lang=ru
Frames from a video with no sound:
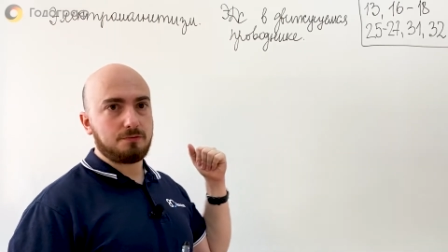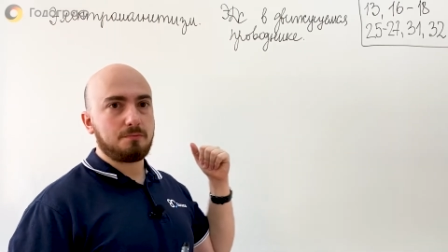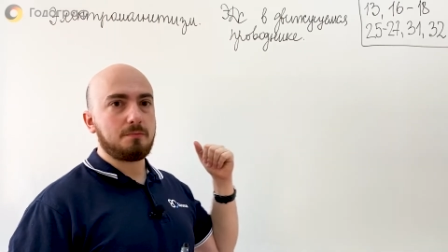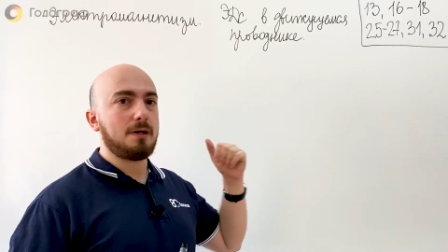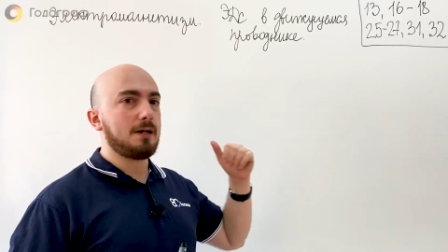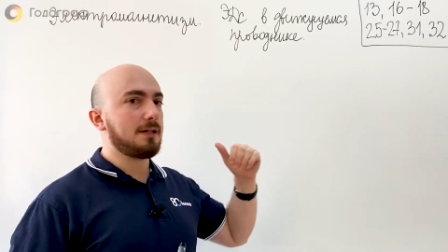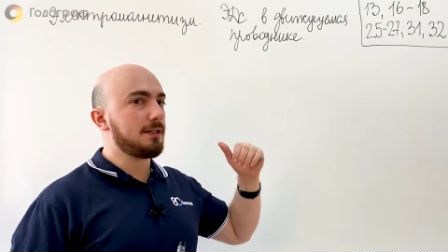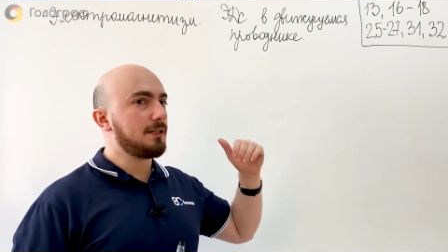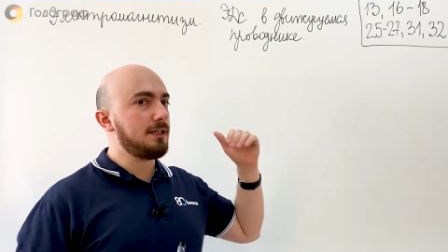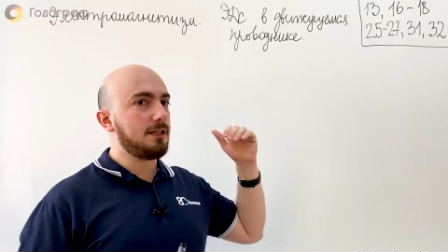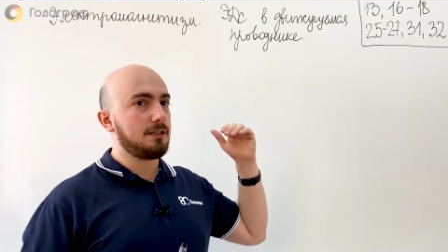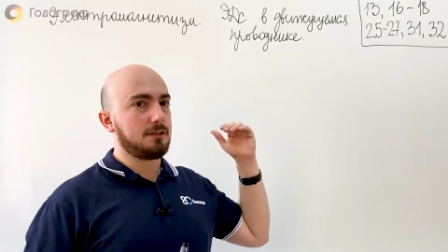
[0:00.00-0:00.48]
в
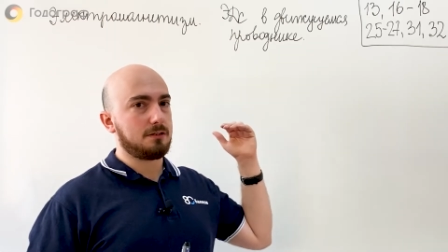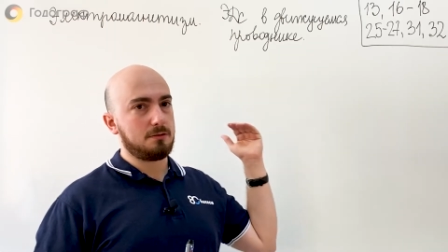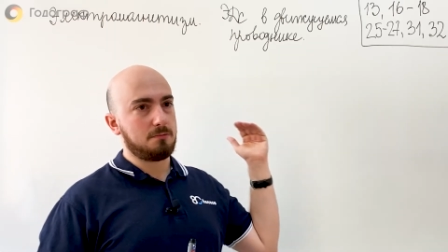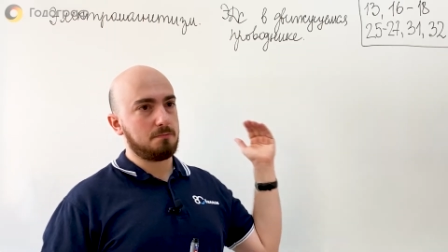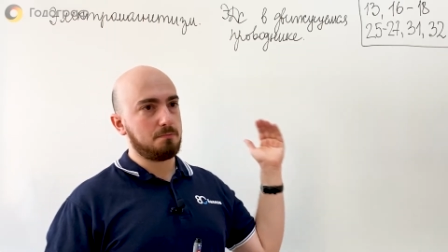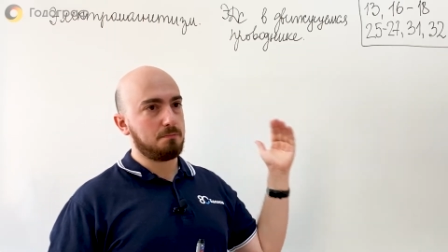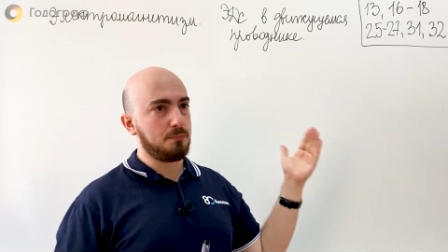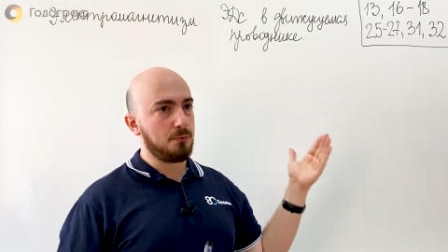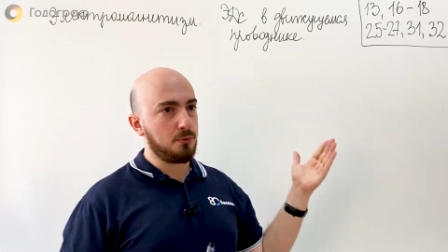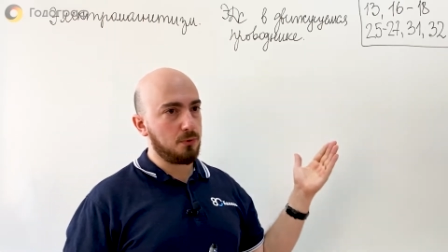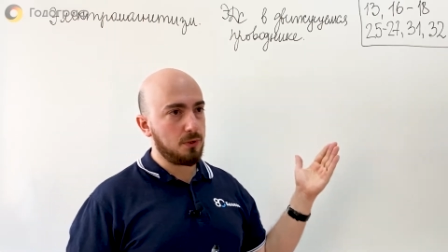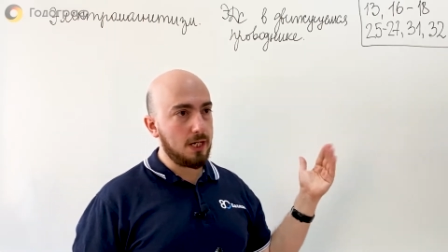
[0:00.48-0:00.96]

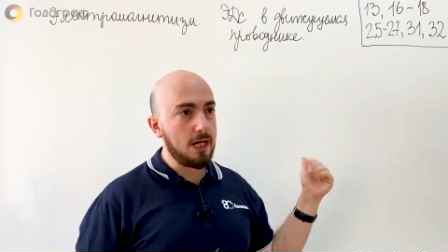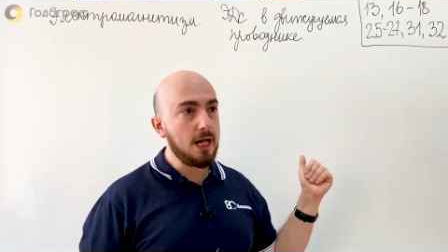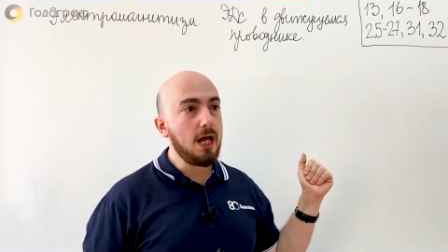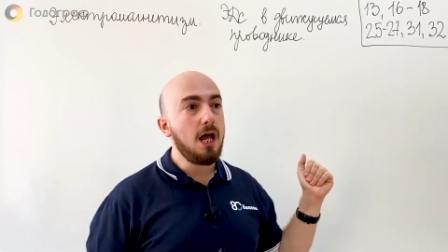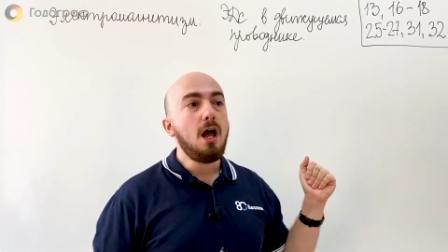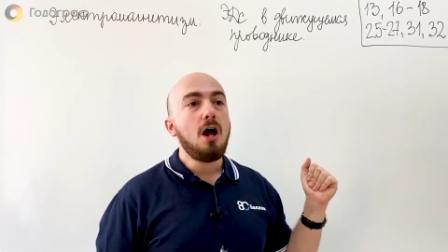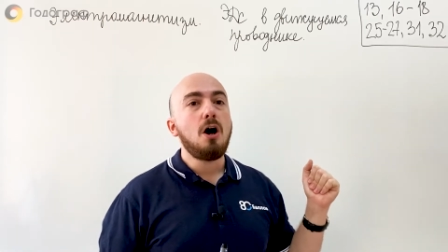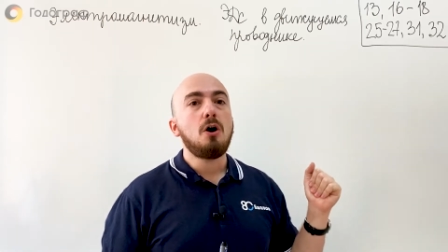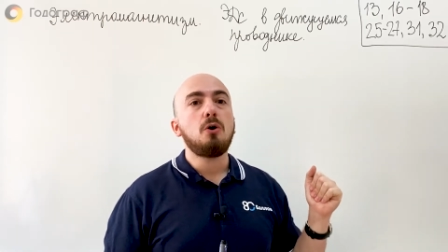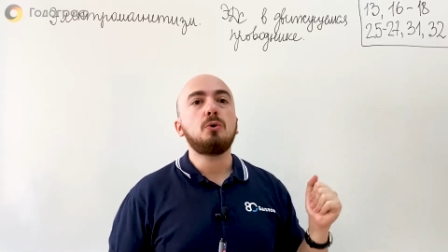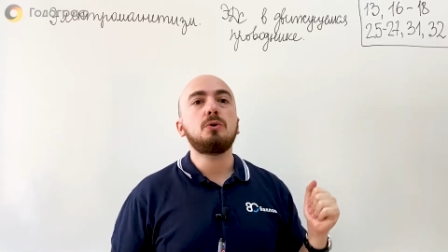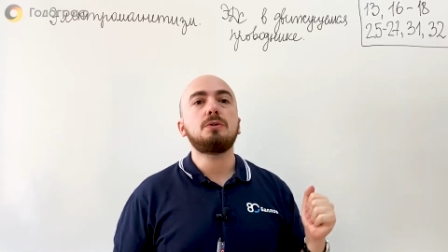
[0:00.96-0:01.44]
магнитном поле,
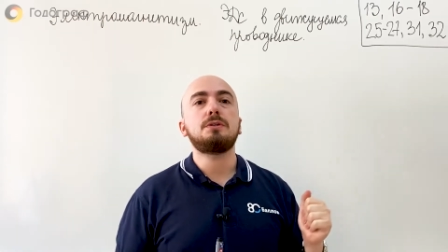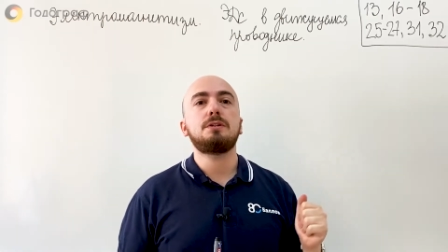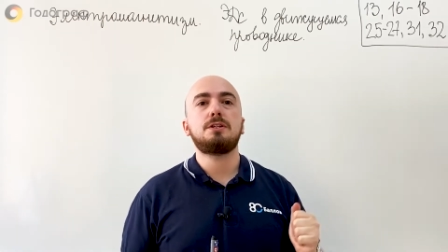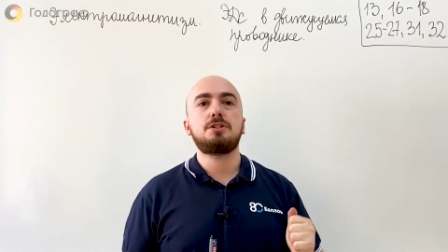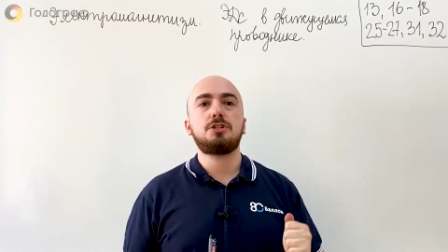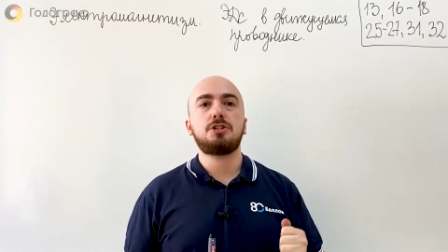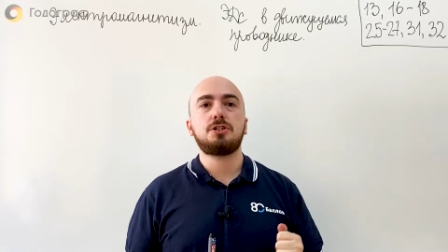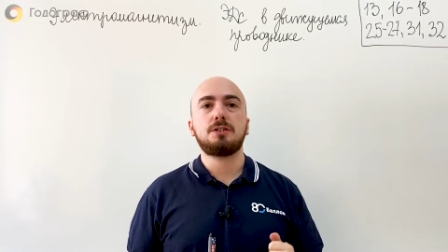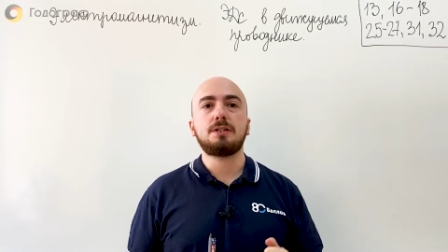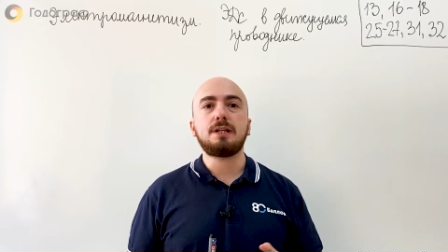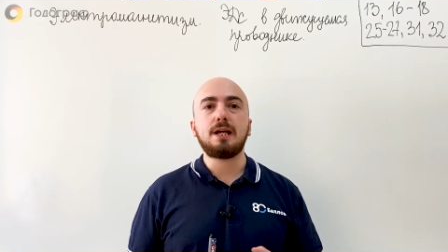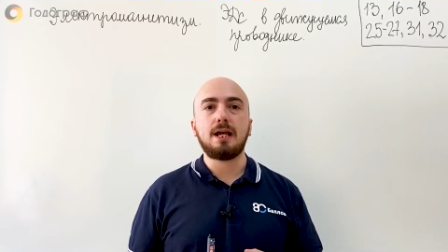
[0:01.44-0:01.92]
он
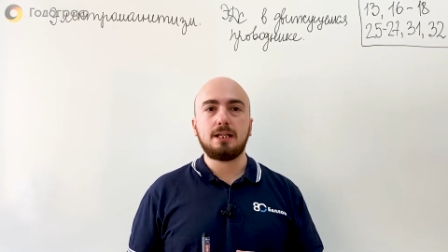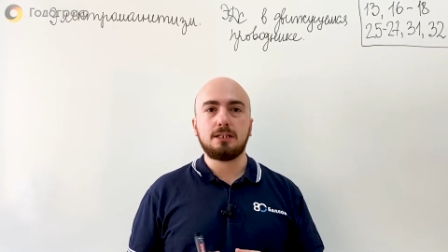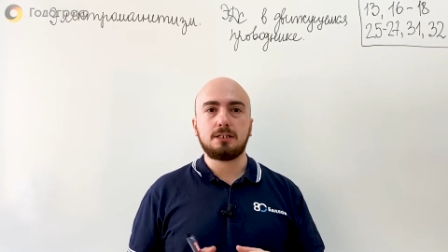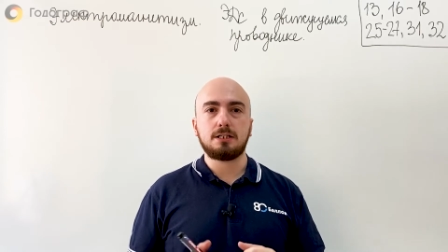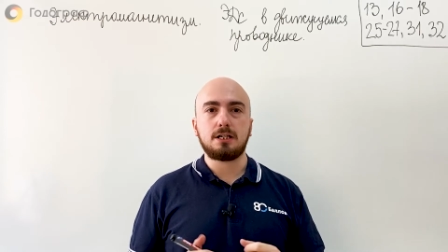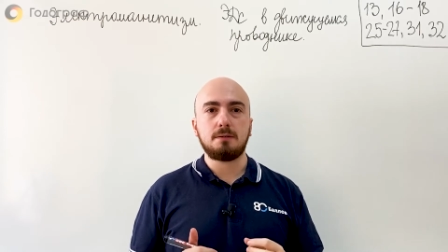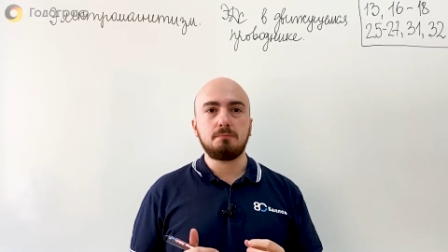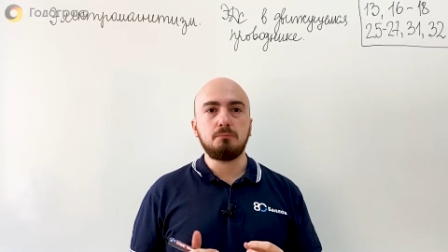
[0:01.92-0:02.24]
начинает